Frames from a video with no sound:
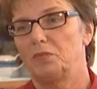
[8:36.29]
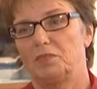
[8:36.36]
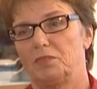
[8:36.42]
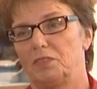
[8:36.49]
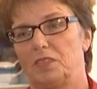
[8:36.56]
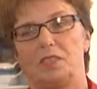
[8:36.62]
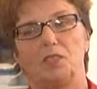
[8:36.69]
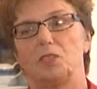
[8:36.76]

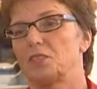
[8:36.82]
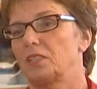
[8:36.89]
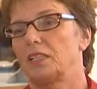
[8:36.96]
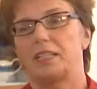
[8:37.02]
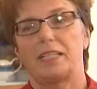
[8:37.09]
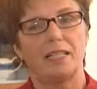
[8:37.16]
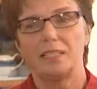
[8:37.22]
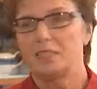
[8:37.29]
Sie sind unsere
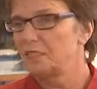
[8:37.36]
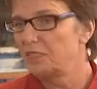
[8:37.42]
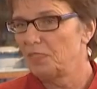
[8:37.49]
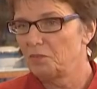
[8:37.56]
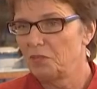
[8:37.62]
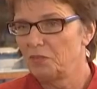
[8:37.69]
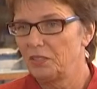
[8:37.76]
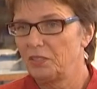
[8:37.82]
Gäste
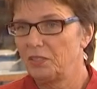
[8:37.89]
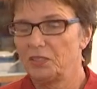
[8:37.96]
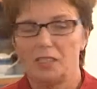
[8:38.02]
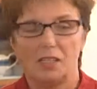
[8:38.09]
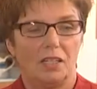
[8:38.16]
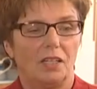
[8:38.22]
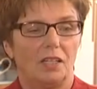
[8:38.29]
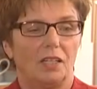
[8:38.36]
immer wieder,
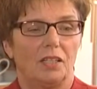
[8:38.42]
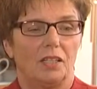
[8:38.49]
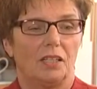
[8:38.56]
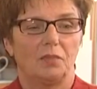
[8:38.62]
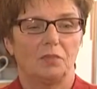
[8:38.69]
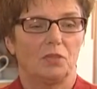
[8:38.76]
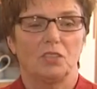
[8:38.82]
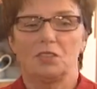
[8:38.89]

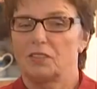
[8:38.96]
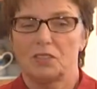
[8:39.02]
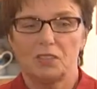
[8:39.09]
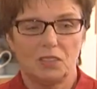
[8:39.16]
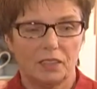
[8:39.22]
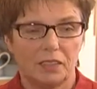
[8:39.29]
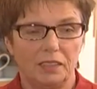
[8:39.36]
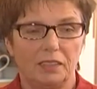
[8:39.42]
haben uns auch was
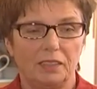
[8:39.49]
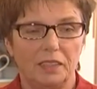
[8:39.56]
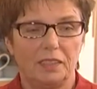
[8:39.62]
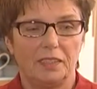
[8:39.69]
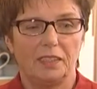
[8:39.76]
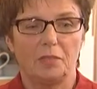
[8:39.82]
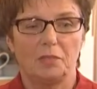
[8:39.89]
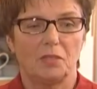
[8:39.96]
zu trinken
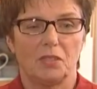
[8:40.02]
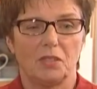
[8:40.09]
gegeben.